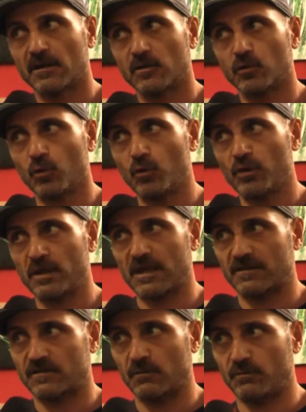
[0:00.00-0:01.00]
lui ne
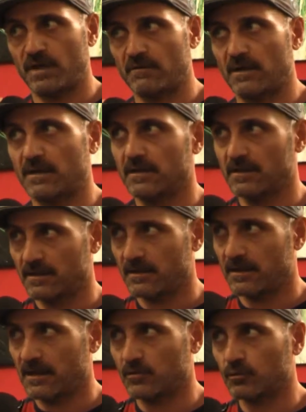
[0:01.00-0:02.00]
assolveva
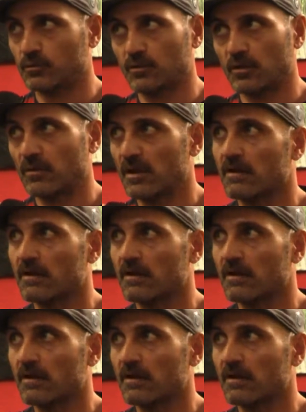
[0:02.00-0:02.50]
il tutto.